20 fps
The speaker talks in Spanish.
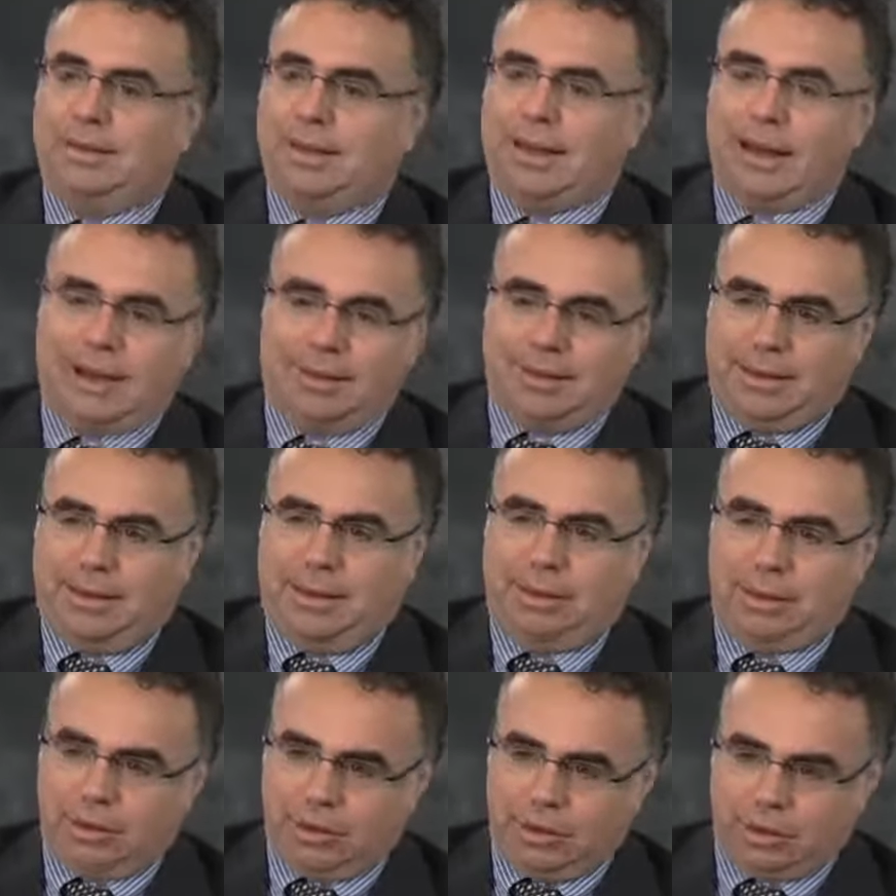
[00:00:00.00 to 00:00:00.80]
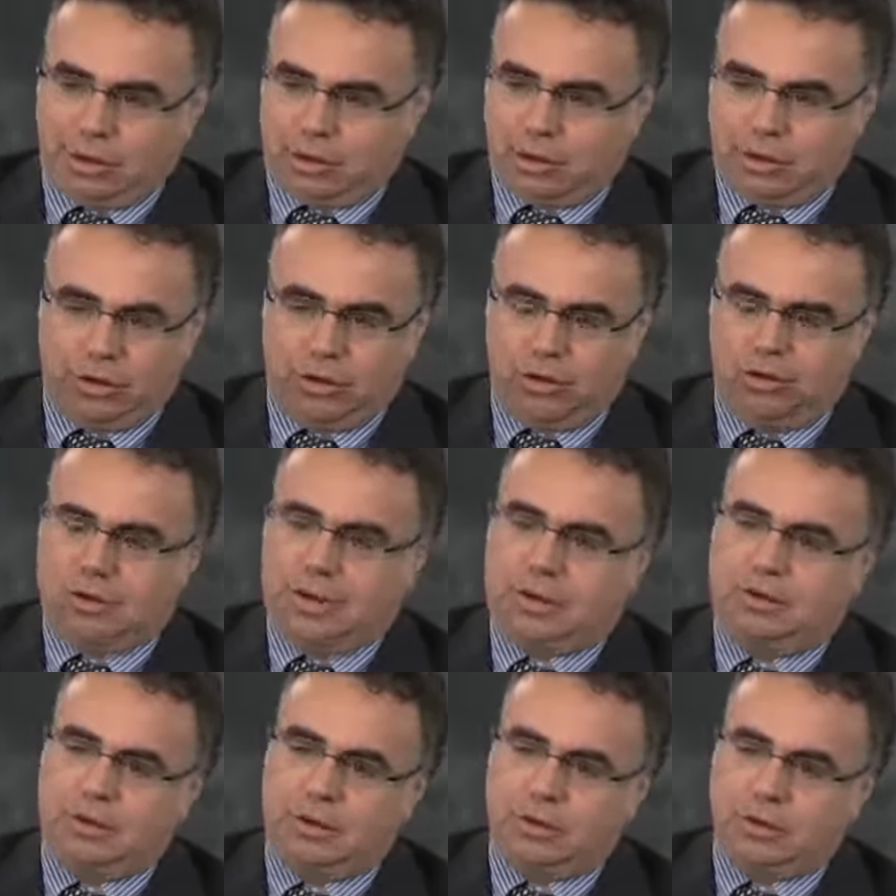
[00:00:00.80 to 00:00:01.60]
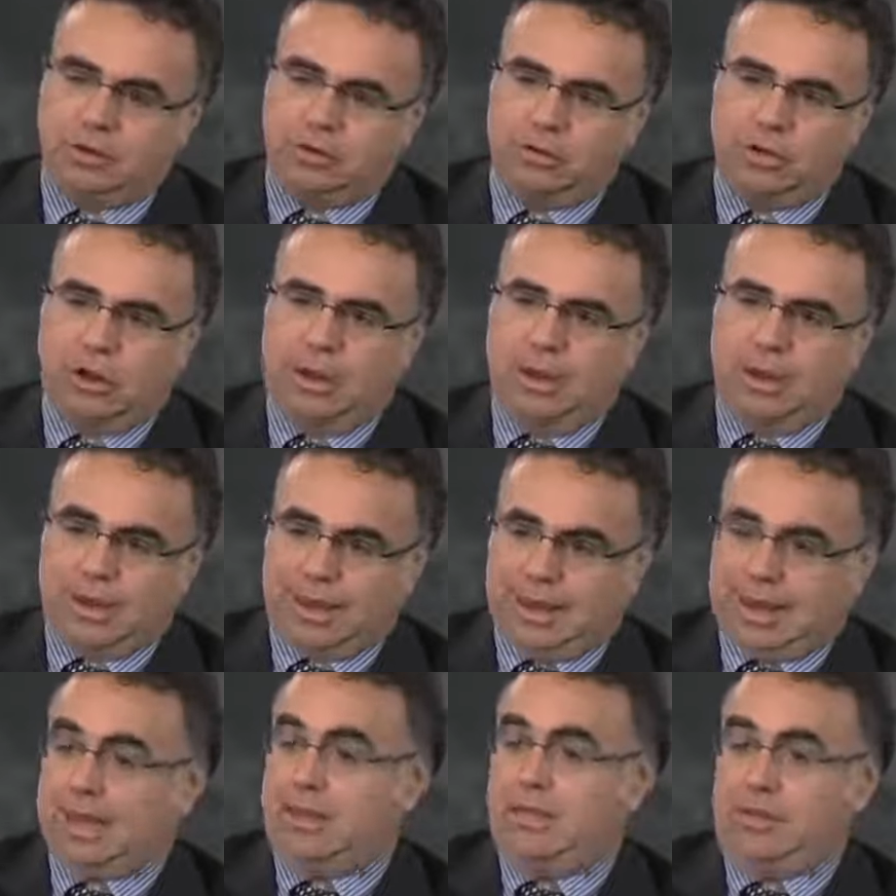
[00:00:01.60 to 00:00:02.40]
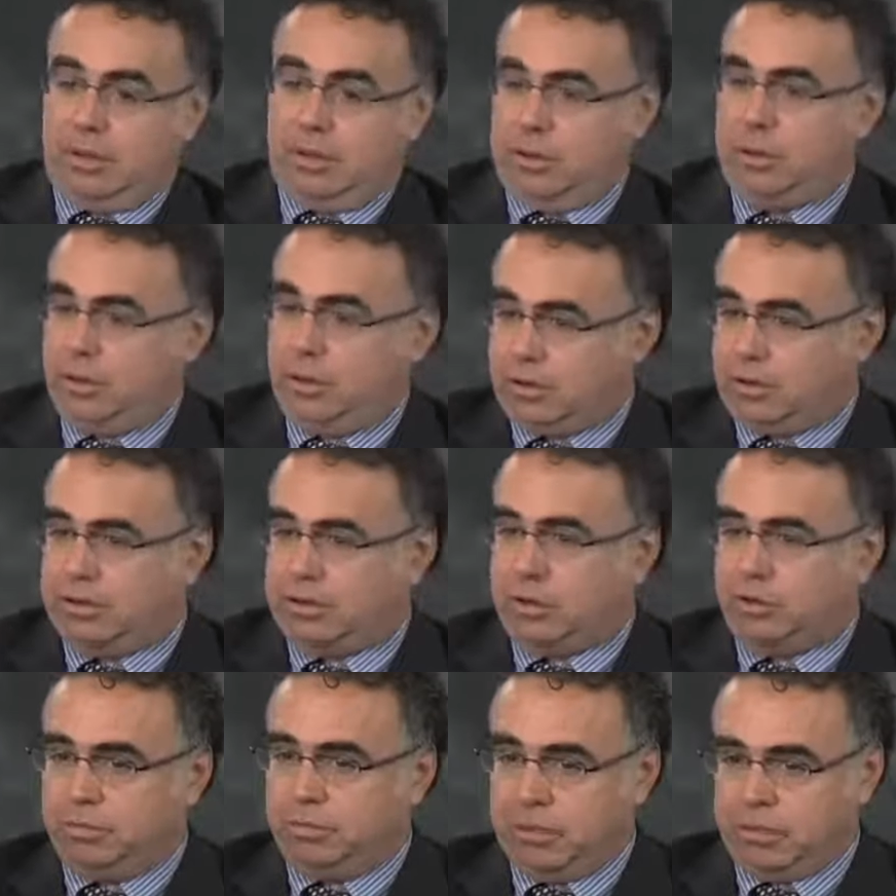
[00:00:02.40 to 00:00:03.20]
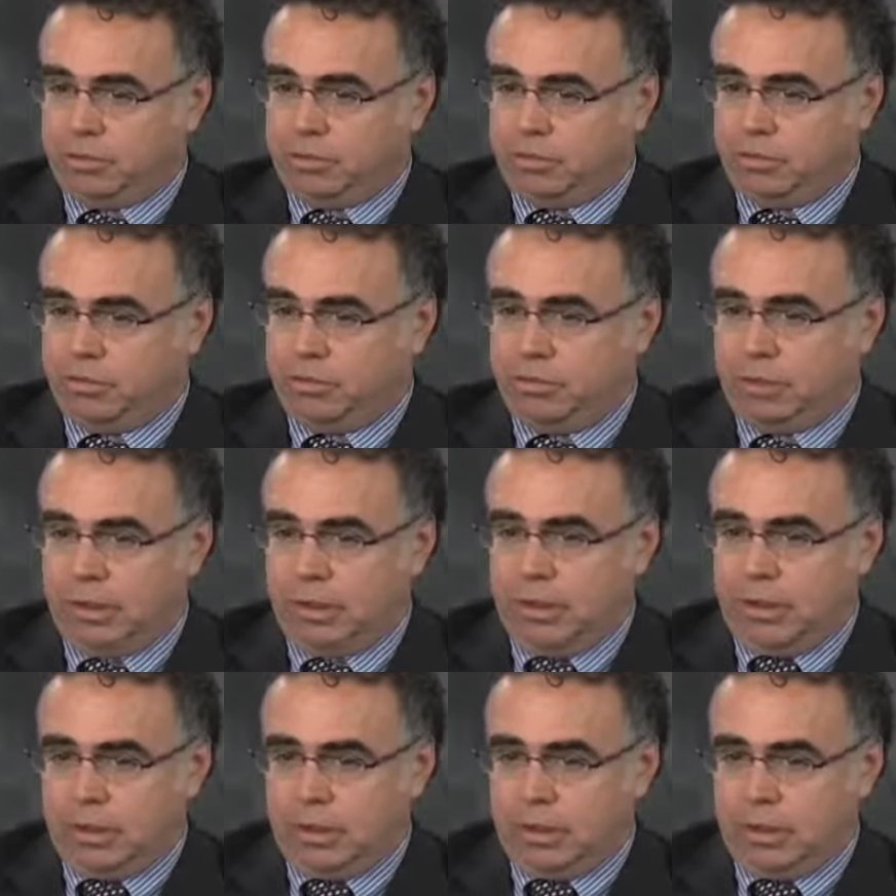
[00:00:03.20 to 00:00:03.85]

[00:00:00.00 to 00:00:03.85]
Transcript: y de Arateo y de autores clásicos que ya describieron los estados mixtos,